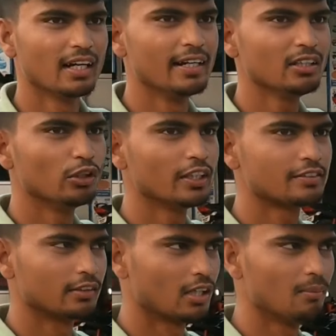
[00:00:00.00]
ये गाड़ी
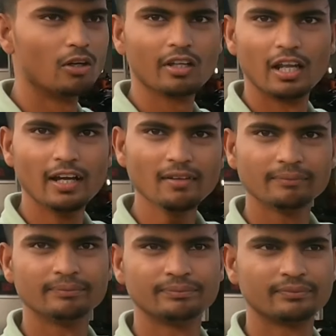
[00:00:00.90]
दो मॉडल
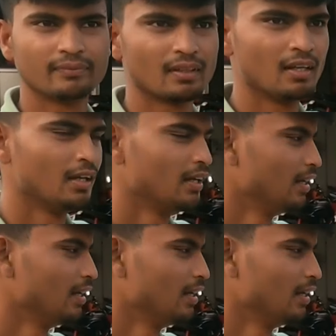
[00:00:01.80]
है अच्छा अच्छा